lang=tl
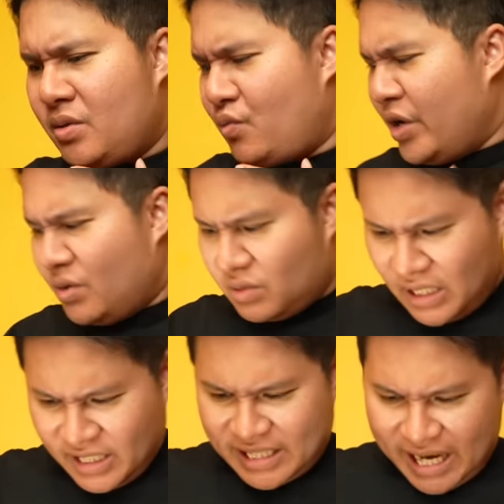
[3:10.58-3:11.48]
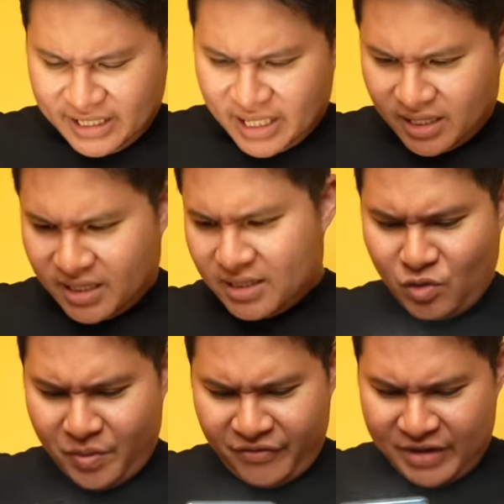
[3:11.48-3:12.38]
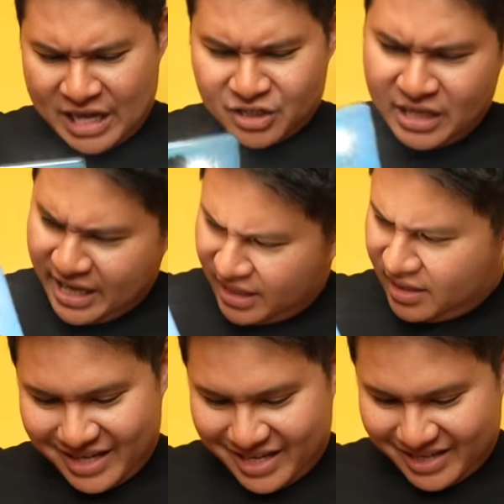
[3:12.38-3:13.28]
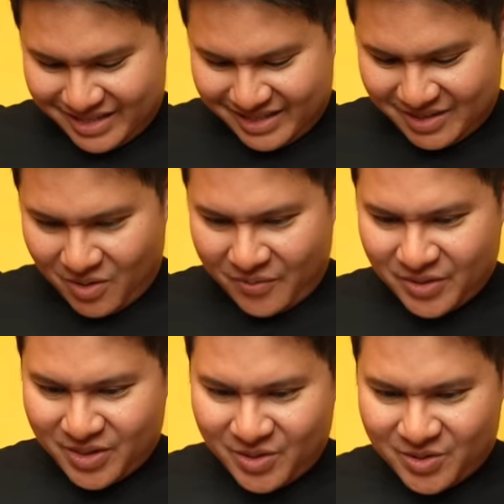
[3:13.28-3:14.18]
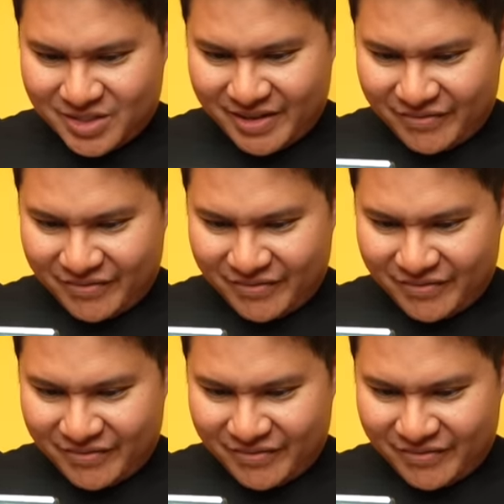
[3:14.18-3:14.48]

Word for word: Bur sana si Itel? Super flashlight. Lah na-on na ko sila